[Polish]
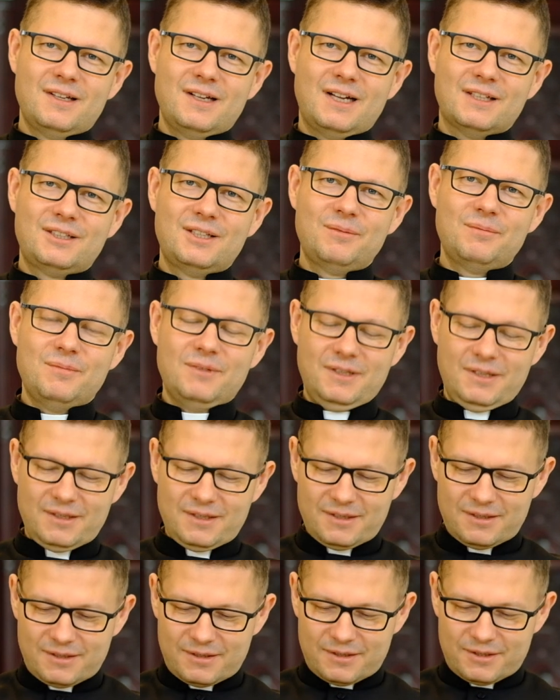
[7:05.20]
A tym
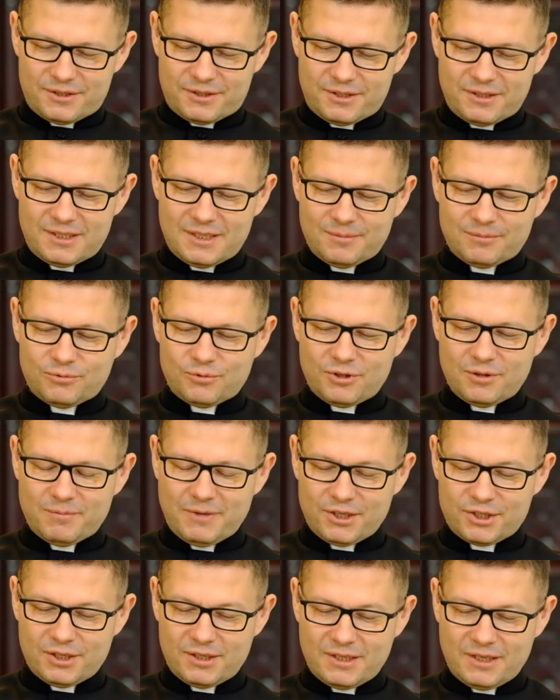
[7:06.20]
synem, który
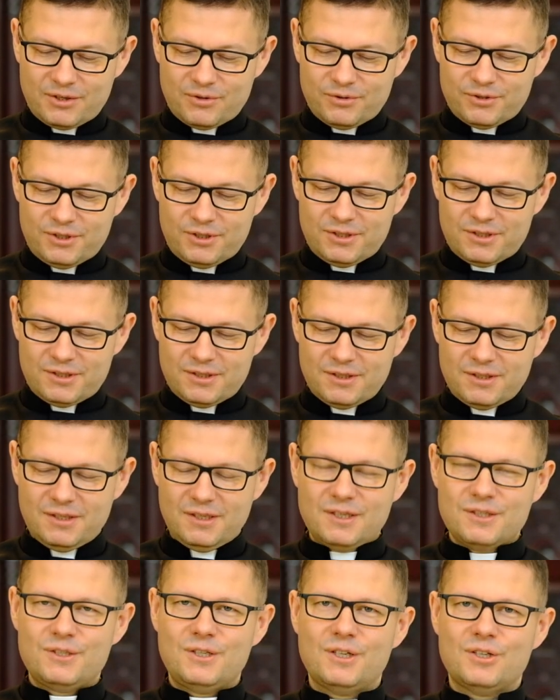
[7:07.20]
ma się narodzić,
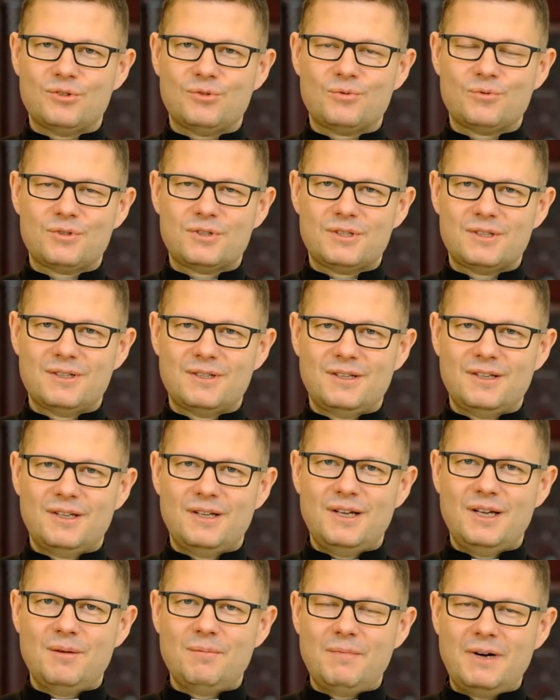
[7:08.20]
jest Jezus.
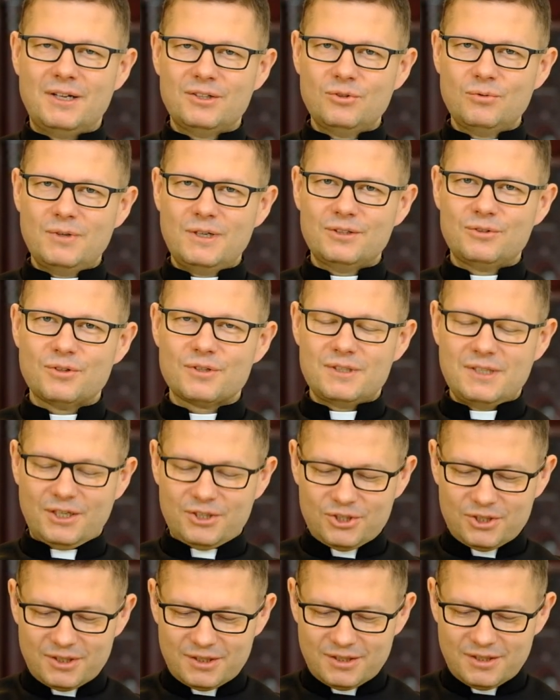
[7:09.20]
Emanuel to
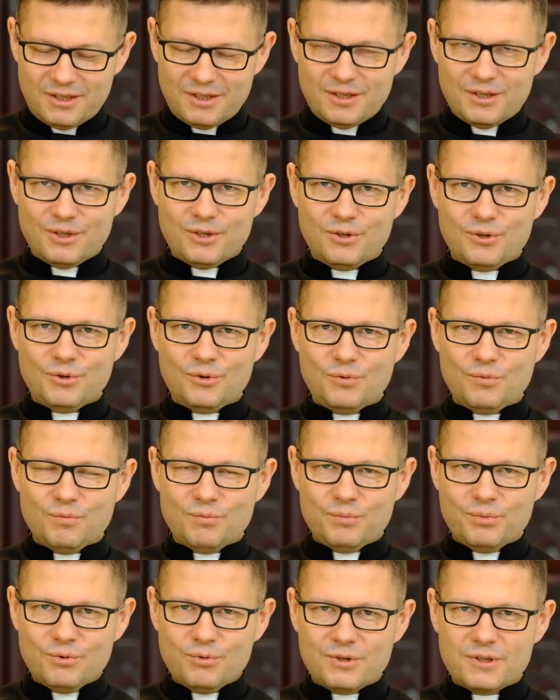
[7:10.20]
znaczy
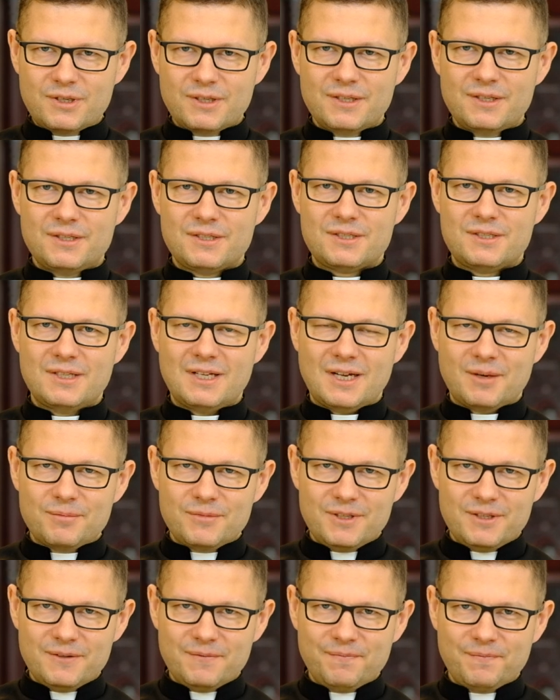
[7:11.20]
Bóg z
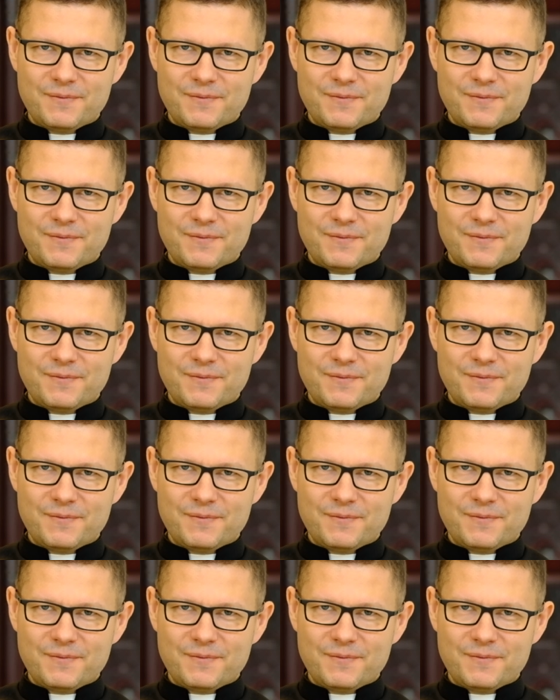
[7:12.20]
nami.